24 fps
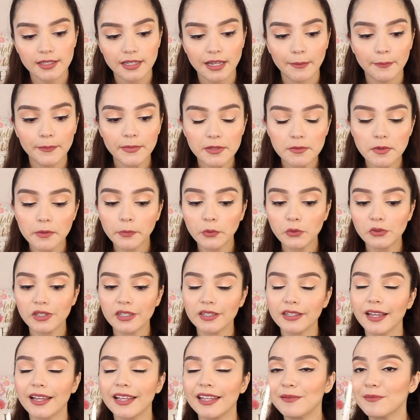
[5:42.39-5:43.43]
es la misma
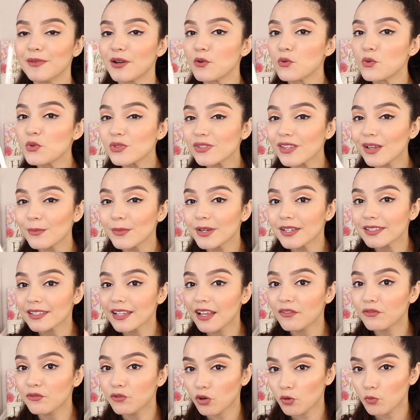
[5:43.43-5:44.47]
puntita y me gusta más
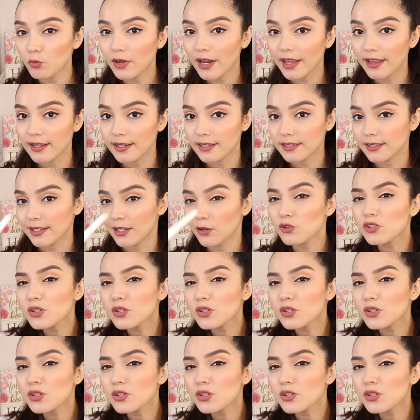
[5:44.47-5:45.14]
la fórmula de este.